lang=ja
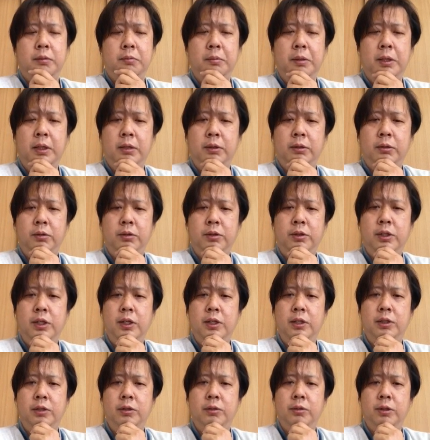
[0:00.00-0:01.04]
まあ、どちら
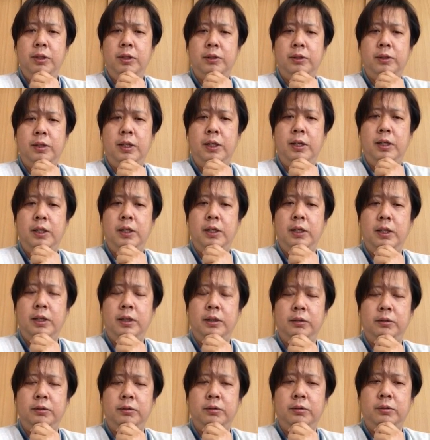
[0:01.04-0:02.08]
にしろですね、あ
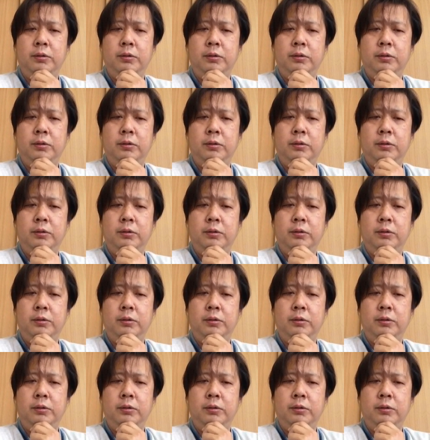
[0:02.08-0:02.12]
の